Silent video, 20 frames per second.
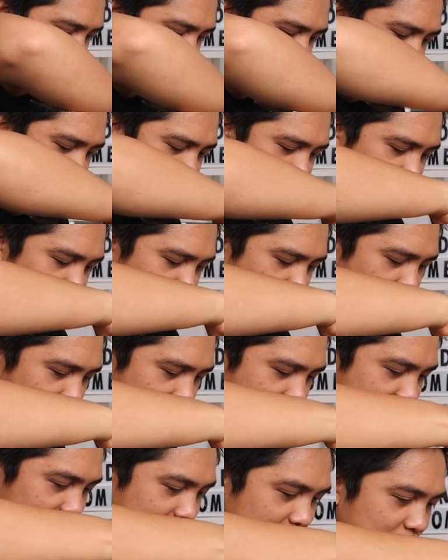Ini modal
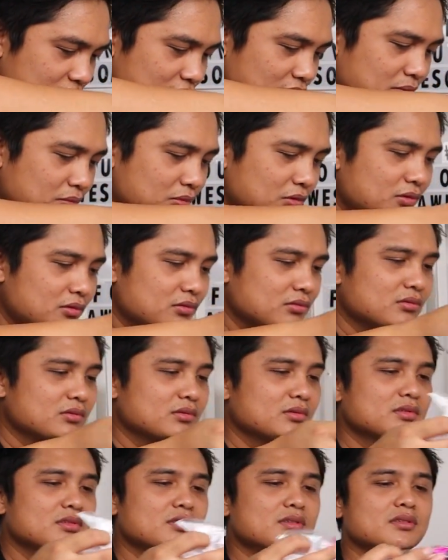100.000.
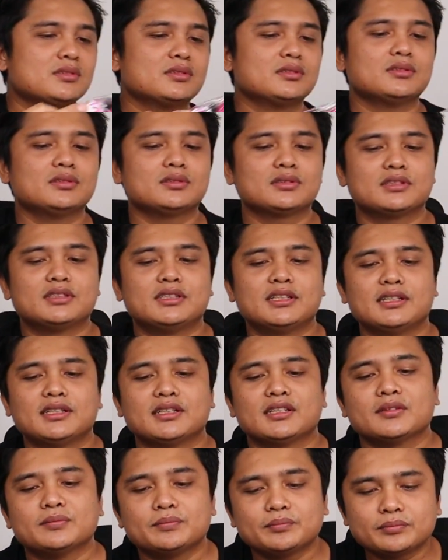Oke.
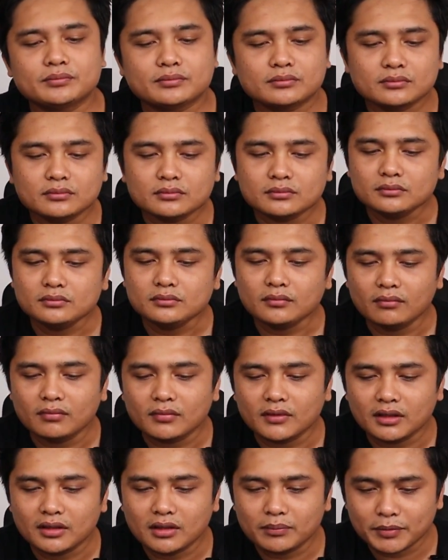
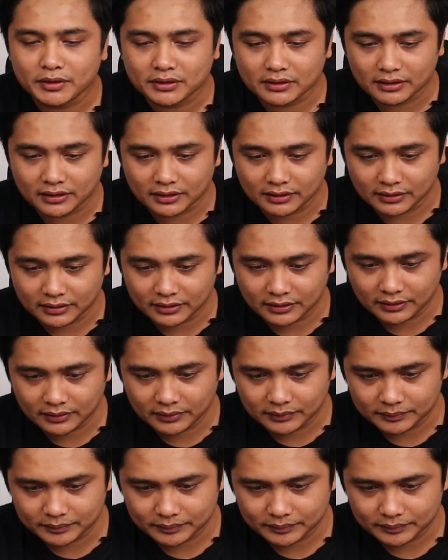Kita dapat ini.